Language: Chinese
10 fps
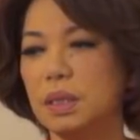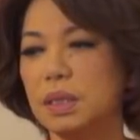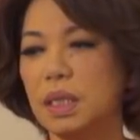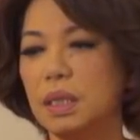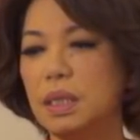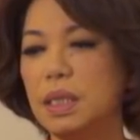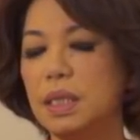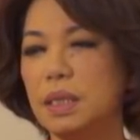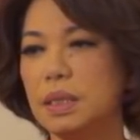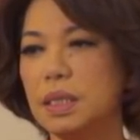成立
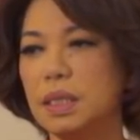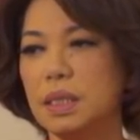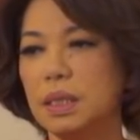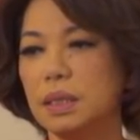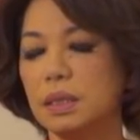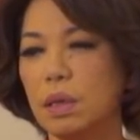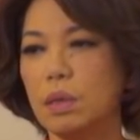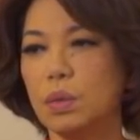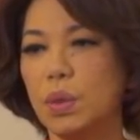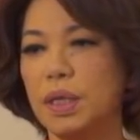的这个祷
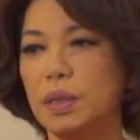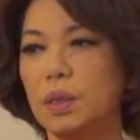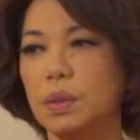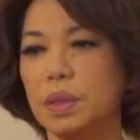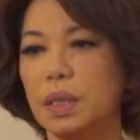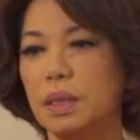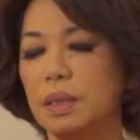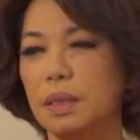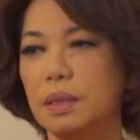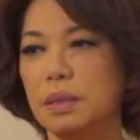告团以后呢，
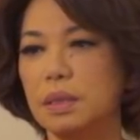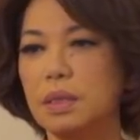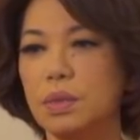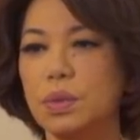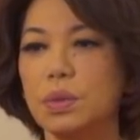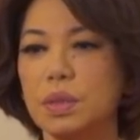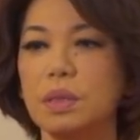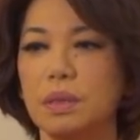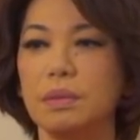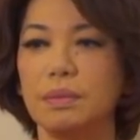真的就
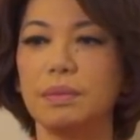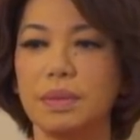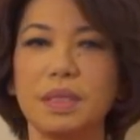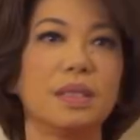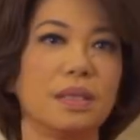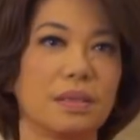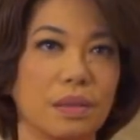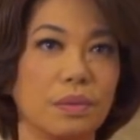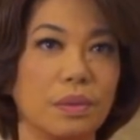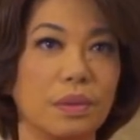是肢体
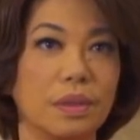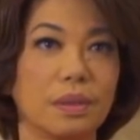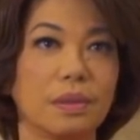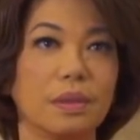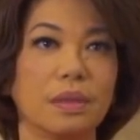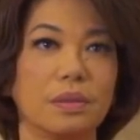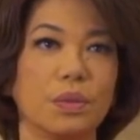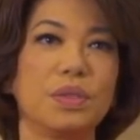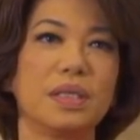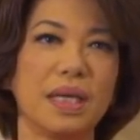生活。啊，尤
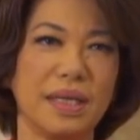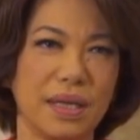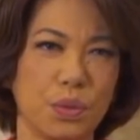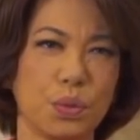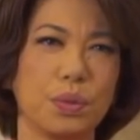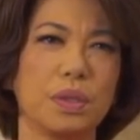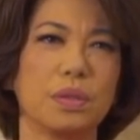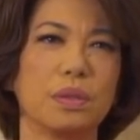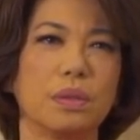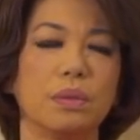其在演出的
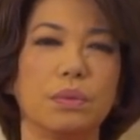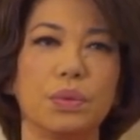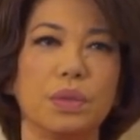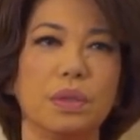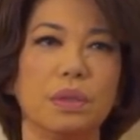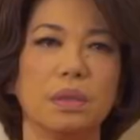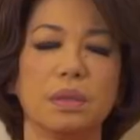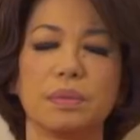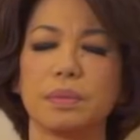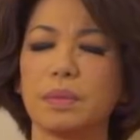时候，我觉得
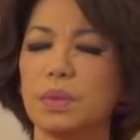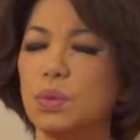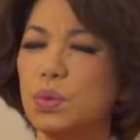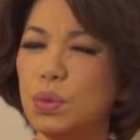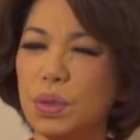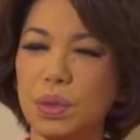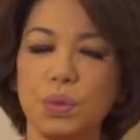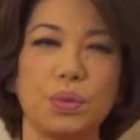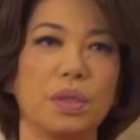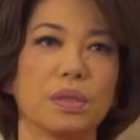最
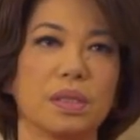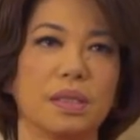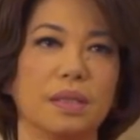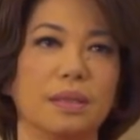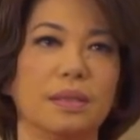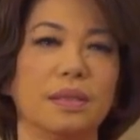需要神的